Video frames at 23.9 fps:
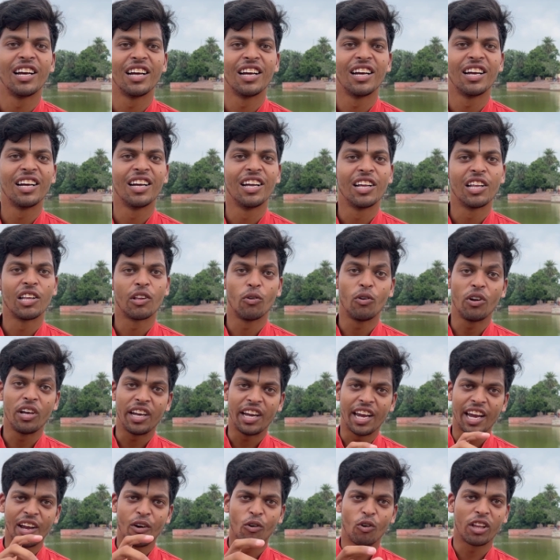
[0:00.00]
जी तो
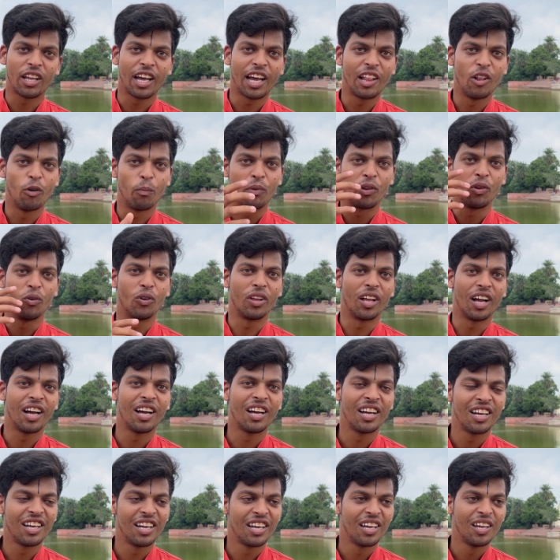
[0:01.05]
ये होता है लुप्त होना
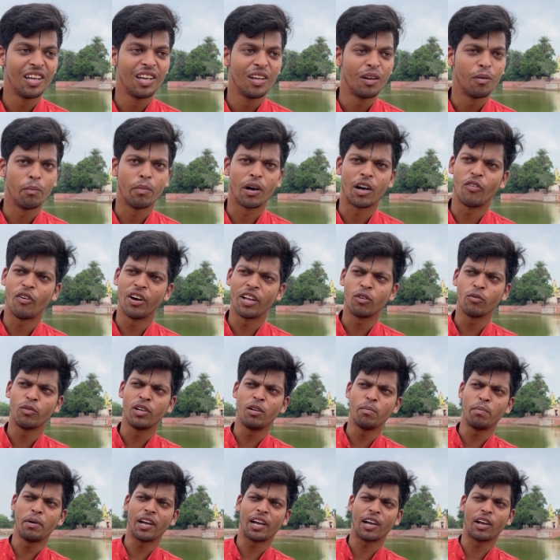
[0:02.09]
भगवान
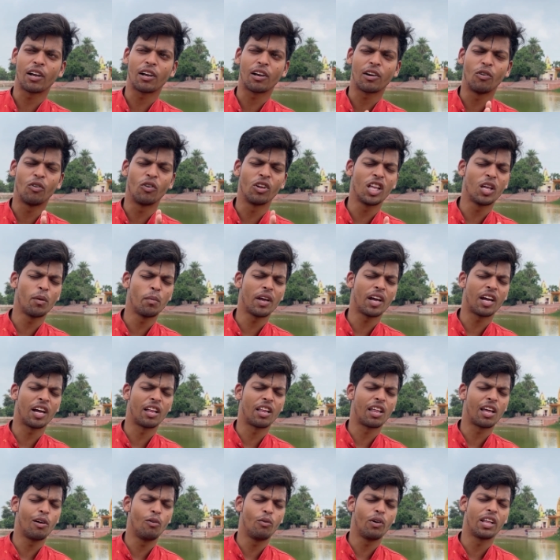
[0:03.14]
वहीं पे कोने में
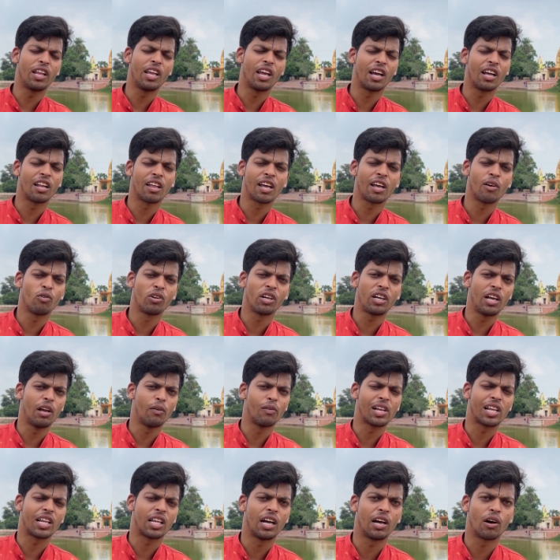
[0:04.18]
खड़े हुए देख रहे हैं उनकी
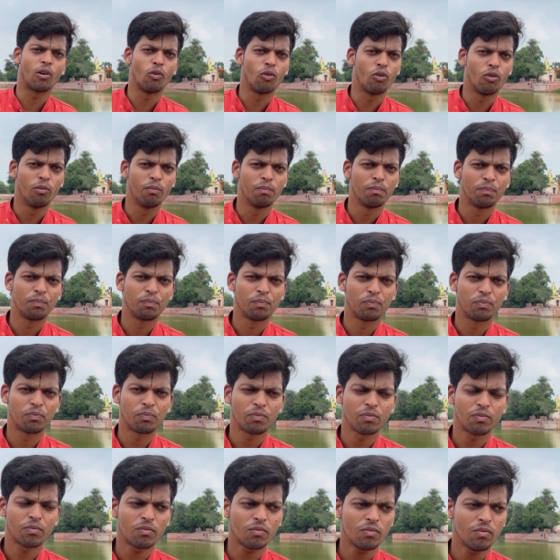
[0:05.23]
अवस्था
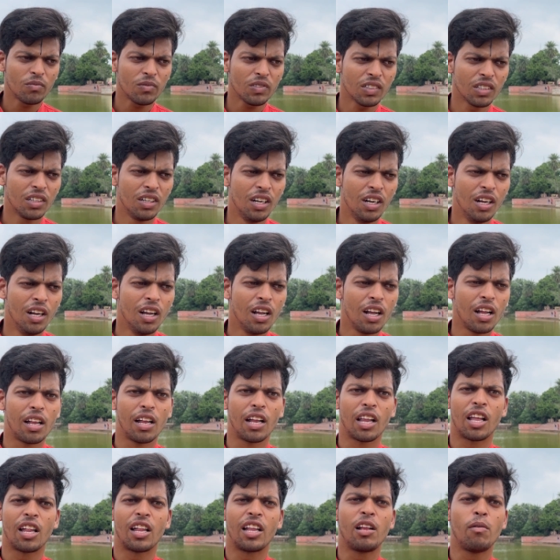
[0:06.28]
को
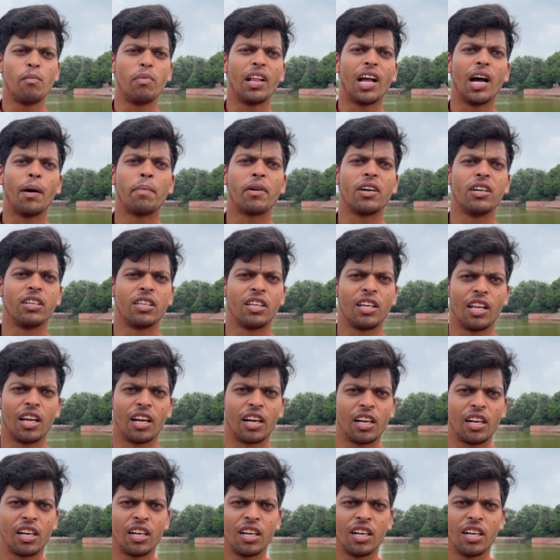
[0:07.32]
राधा रानी बिलाप करने
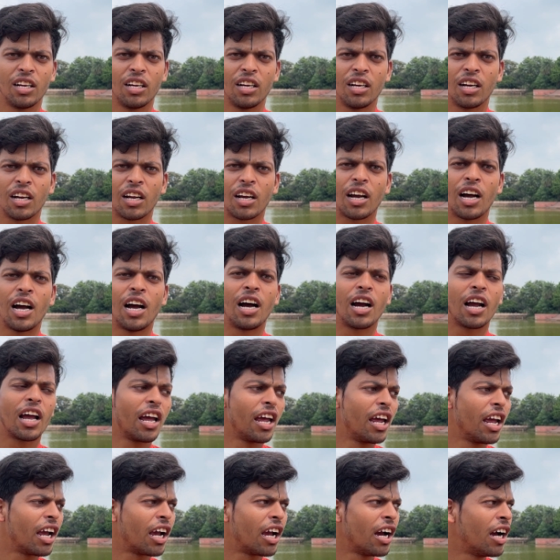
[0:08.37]
लगी कहाँ अच्छा।
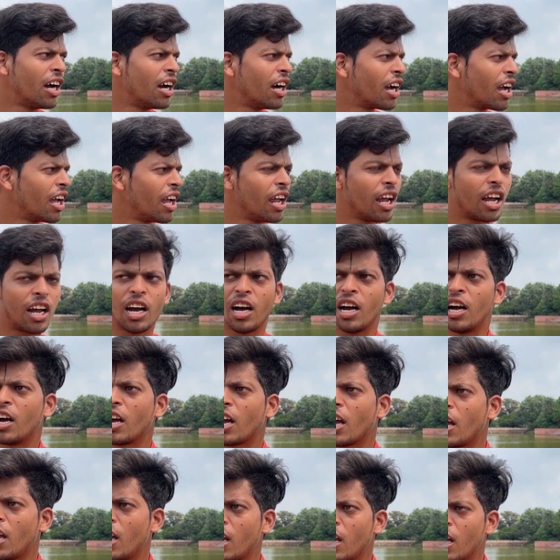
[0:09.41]
गए कहाँ गए
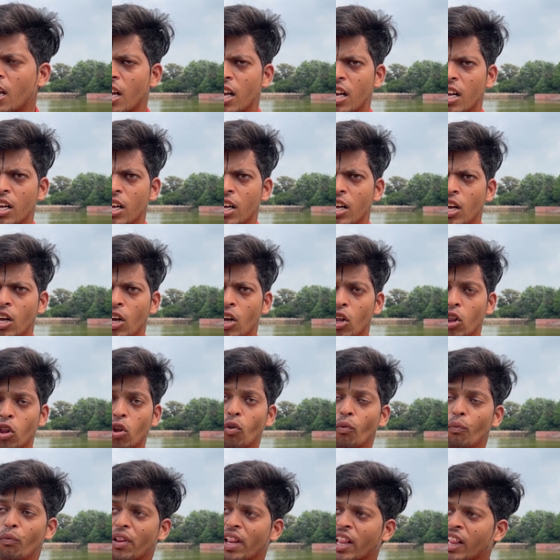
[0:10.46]
कहाँ गए
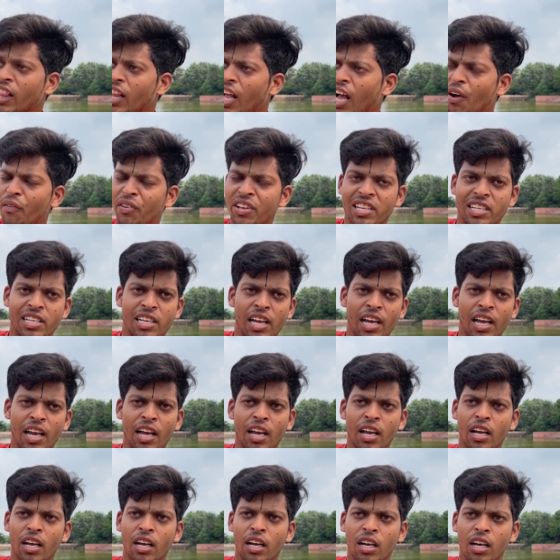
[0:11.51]
तो वृंदावन से
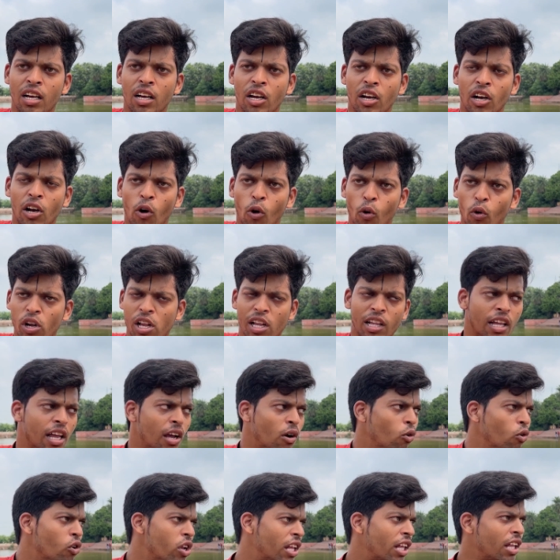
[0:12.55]

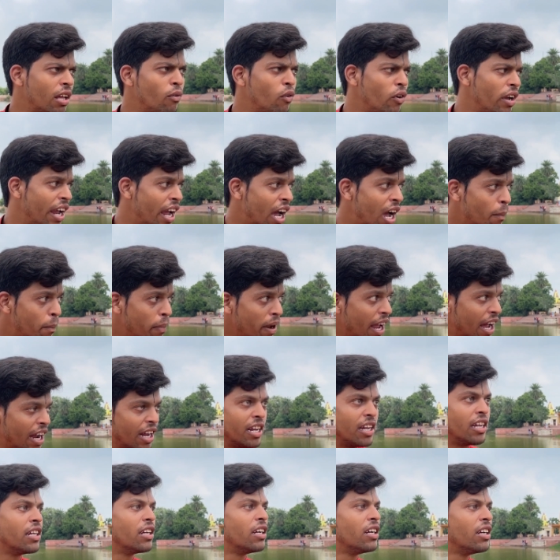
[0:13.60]
खोजते खोजते वो यहाँ पे आई